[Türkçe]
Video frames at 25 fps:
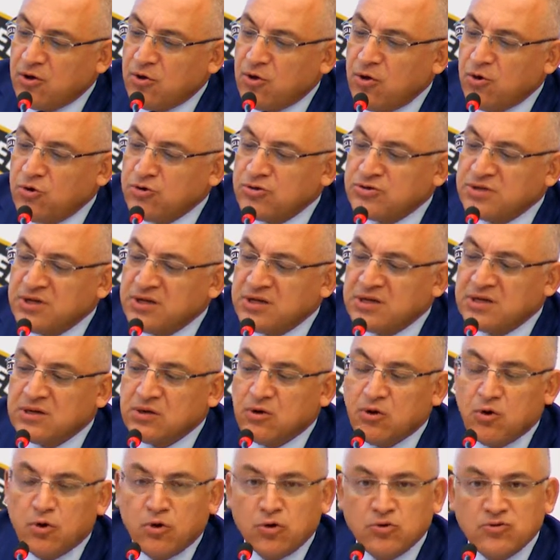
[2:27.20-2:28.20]
Orada
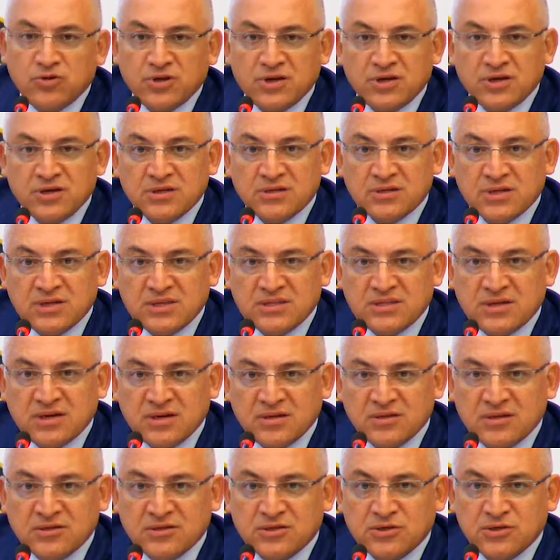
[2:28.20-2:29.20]
onların
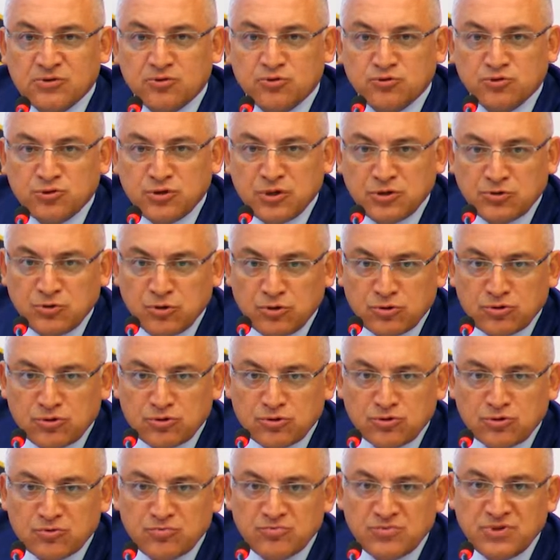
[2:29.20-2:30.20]
ithalatı yüzde
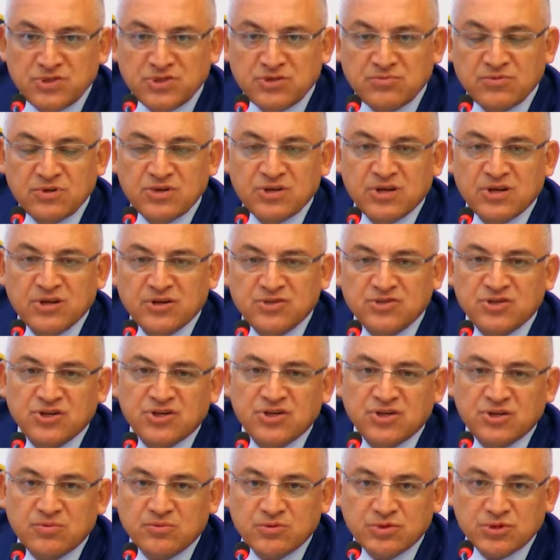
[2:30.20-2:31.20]
dört bizim
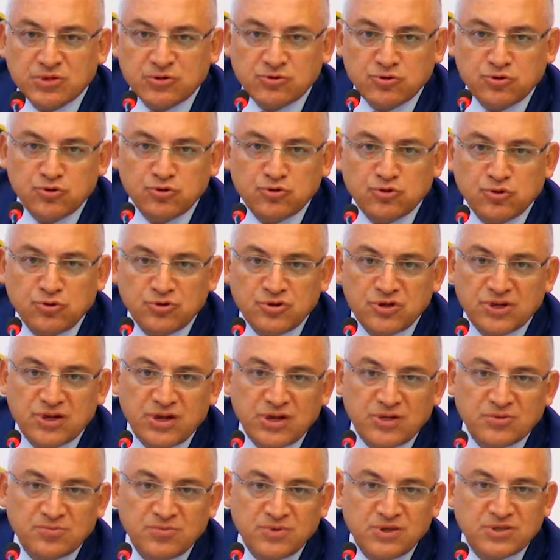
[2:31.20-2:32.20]
ihracatımızın yüzde on
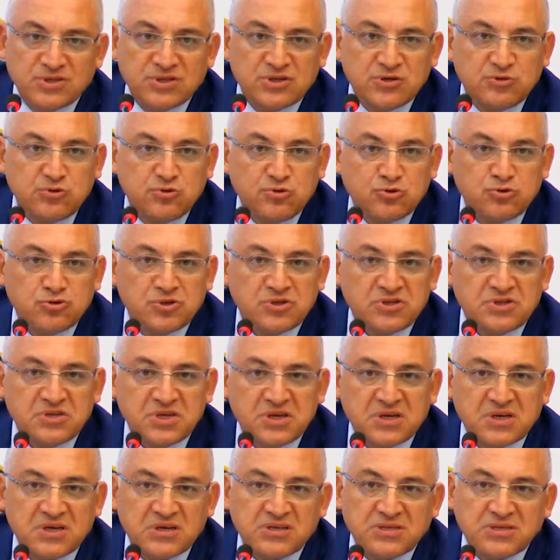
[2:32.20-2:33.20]
iki artması, yüzde
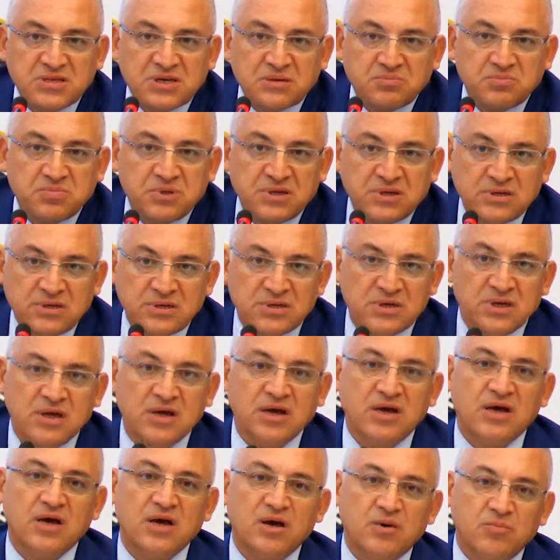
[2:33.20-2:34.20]
sekizlik bir
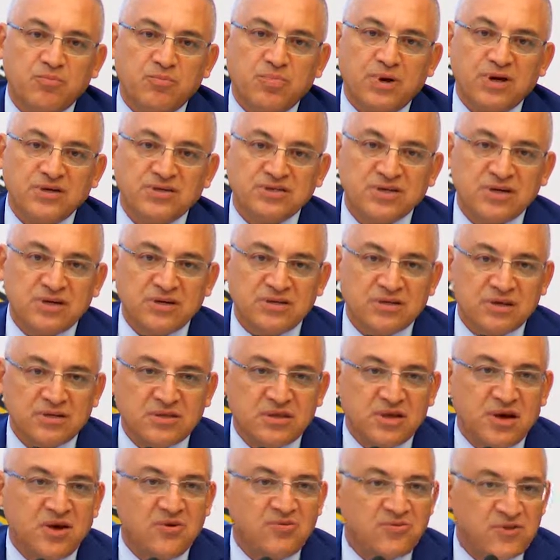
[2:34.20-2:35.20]

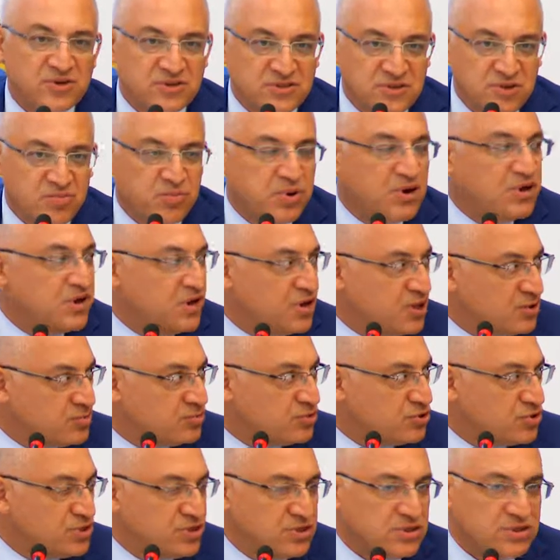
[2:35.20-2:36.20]
pazarda daha fazla pay
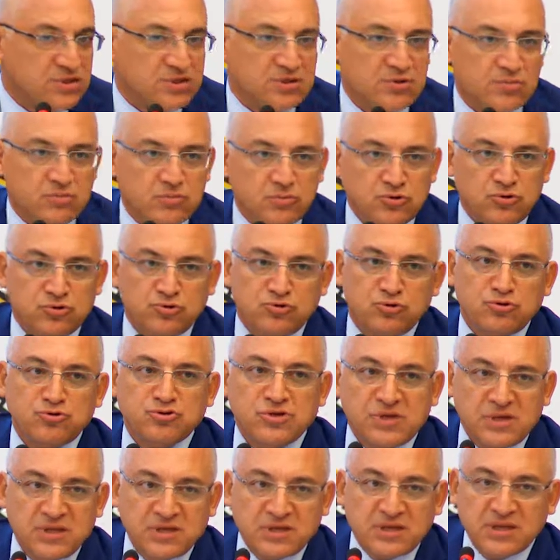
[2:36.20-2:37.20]
almışız. Bunun da
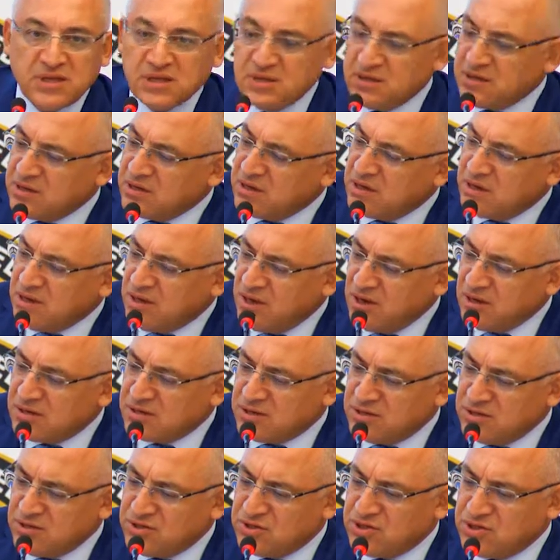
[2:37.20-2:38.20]
özellikle
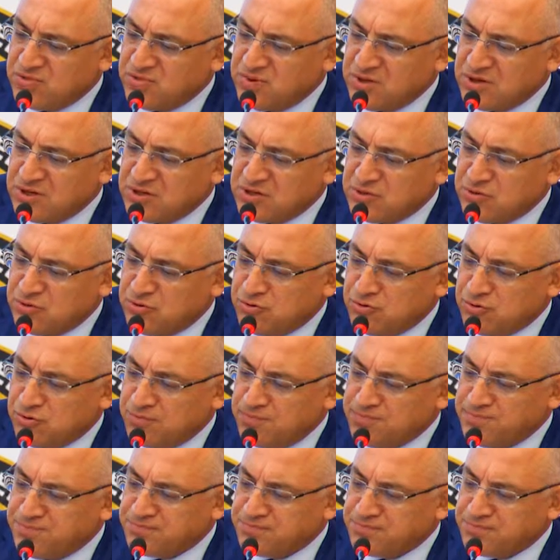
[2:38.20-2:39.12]
altını çizmek istiyorum.